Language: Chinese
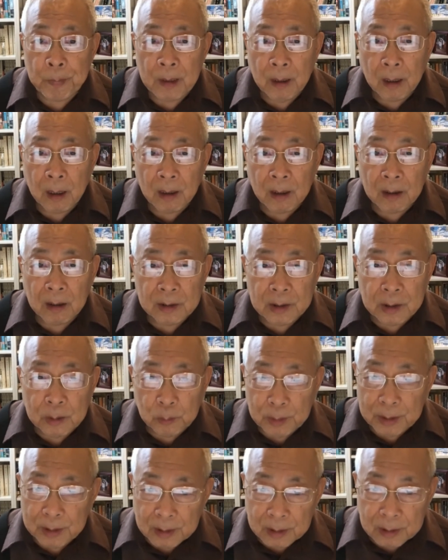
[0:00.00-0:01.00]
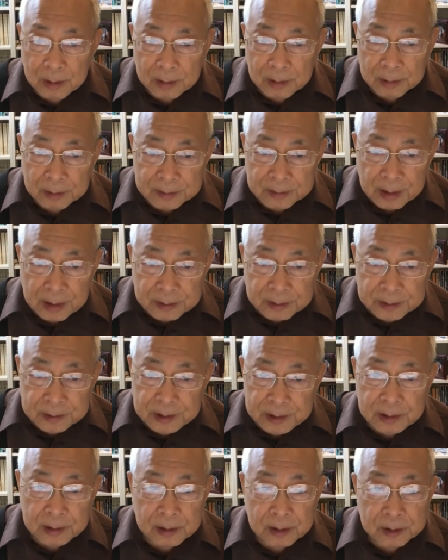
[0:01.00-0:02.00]
啊，因为人
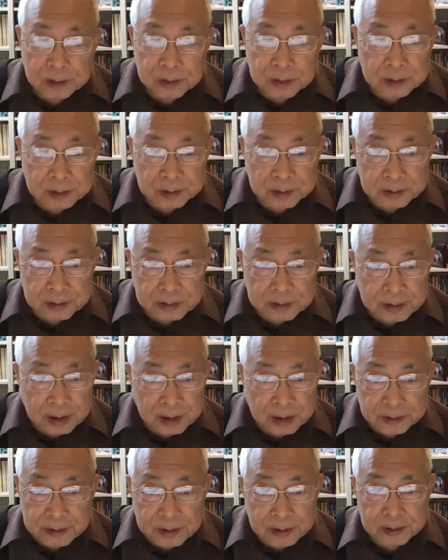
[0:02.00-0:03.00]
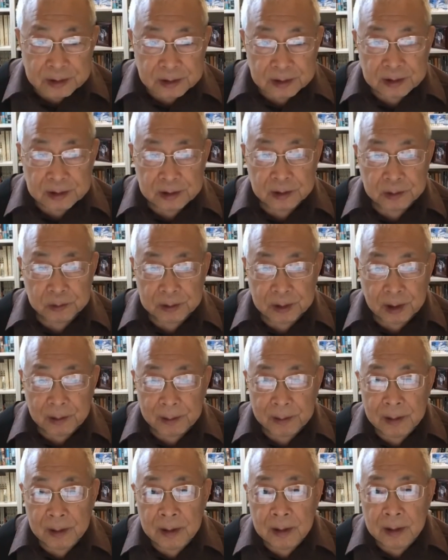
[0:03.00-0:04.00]
性、个性是人性是自由的，
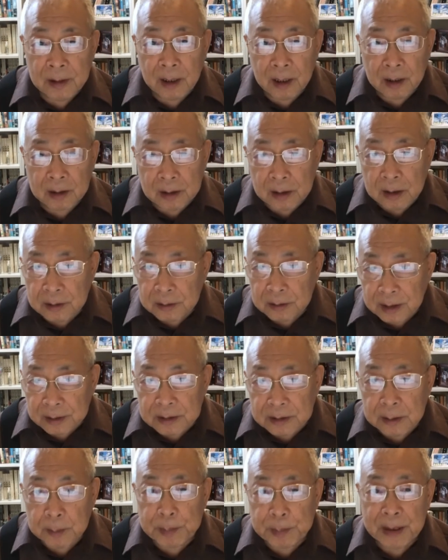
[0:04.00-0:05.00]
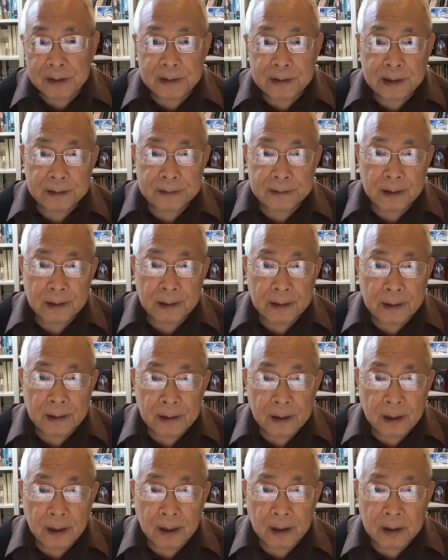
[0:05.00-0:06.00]
啊，个人是平等的，
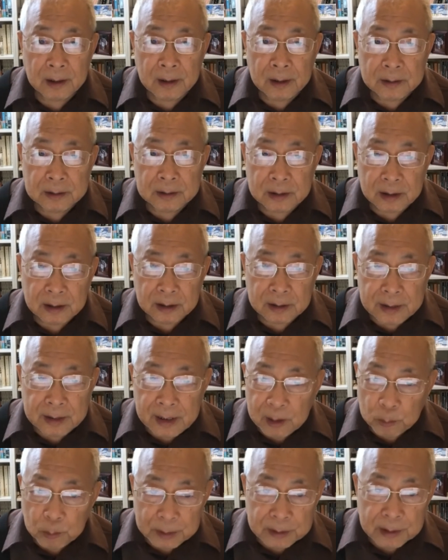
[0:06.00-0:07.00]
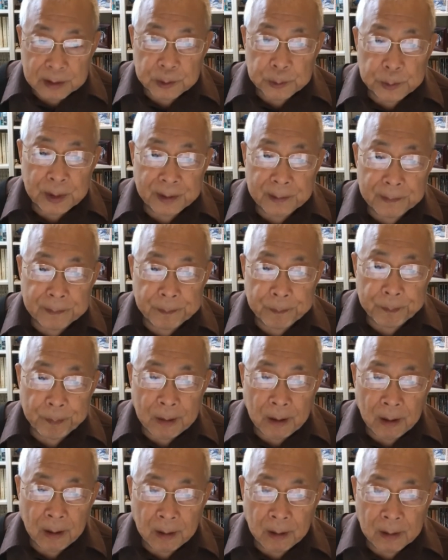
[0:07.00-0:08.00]
啊，这个天为人权，
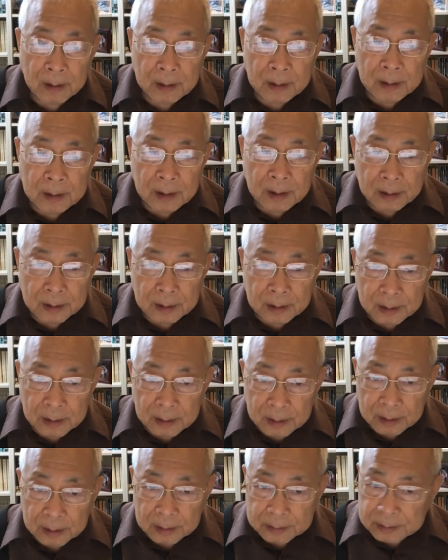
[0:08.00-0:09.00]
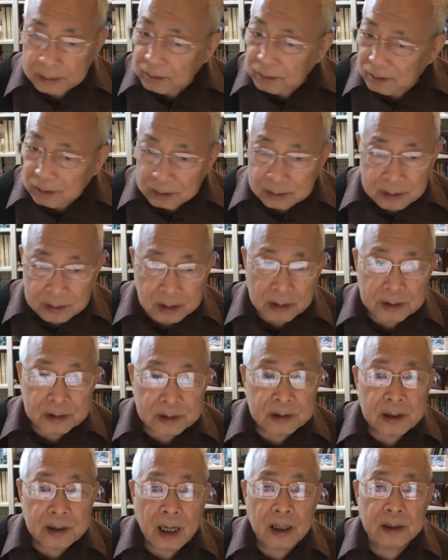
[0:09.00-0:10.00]
啊，呃，这个这个
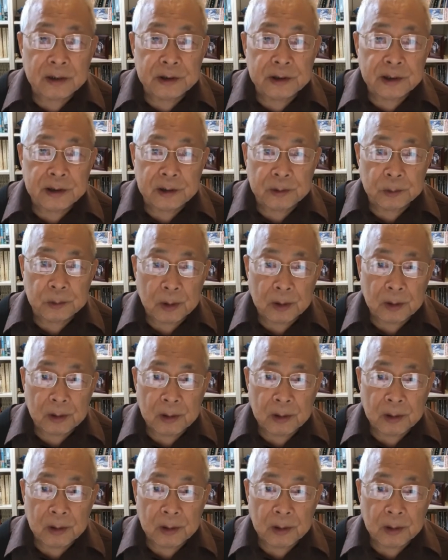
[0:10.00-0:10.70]
思想很吸引我。